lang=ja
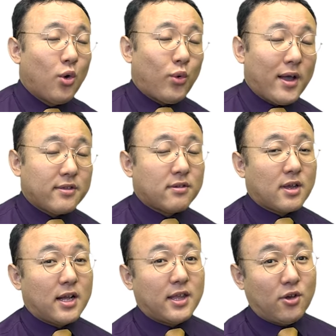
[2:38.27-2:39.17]
わず
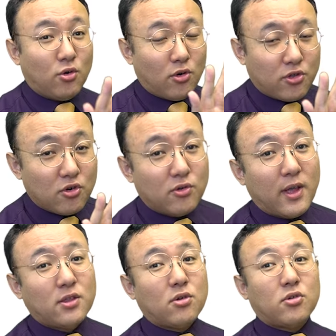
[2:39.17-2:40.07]
かに5兆
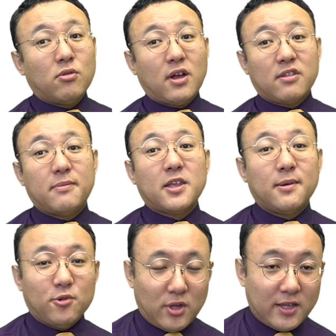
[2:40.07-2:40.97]
円と評価すべ
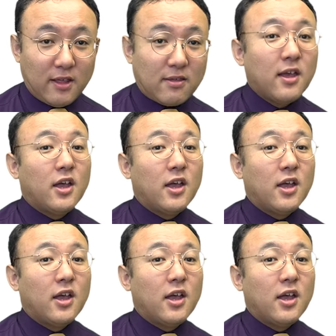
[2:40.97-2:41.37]
きものなんです。